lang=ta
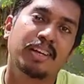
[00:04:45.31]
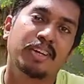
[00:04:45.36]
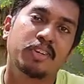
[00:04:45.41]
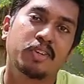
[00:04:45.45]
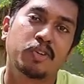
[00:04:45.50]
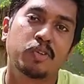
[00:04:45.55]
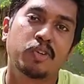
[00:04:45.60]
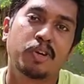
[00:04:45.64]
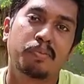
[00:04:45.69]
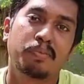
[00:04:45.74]

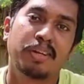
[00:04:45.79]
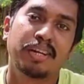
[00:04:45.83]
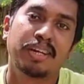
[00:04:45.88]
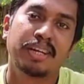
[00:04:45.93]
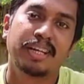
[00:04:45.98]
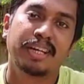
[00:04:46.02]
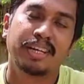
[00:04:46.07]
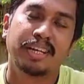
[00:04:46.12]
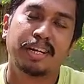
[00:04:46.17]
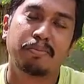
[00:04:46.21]
இருக்கும் அப்படின்னு
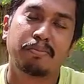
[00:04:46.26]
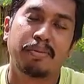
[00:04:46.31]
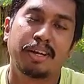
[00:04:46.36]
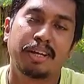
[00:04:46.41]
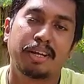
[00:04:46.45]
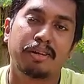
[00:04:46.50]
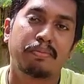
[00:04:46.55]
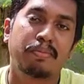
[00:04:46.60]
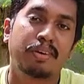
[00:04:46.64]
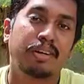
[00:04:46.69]
நீங்கள்
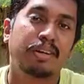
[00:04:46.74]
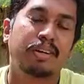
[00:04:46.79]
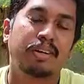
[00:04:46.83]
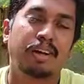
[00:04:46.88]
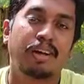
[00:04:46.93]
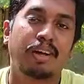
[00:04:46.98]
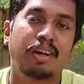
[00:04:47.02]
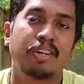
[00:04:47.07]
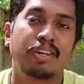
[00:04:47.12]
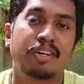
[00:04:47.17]
நினைப்பீங்க பட்
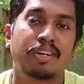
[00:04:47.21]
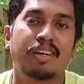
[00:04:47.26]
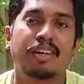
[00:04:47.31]
நாட்